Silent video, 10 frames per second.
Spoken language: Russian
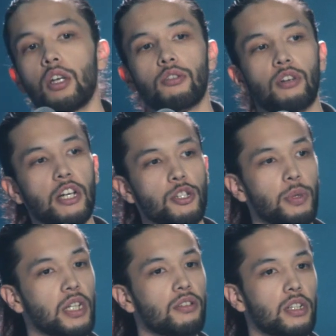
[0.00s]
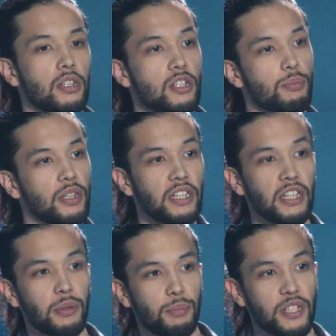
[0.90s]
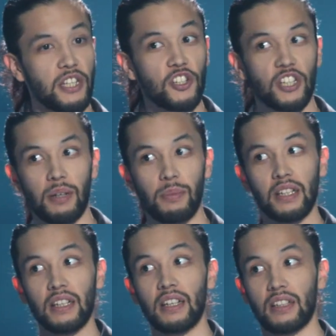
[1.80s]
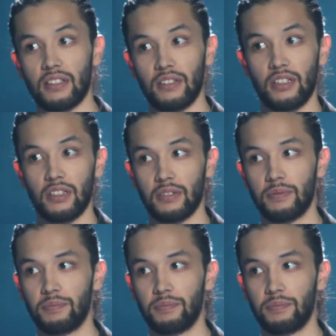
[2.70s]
И врач мне говорит, смотри, птички, облака. Говорит.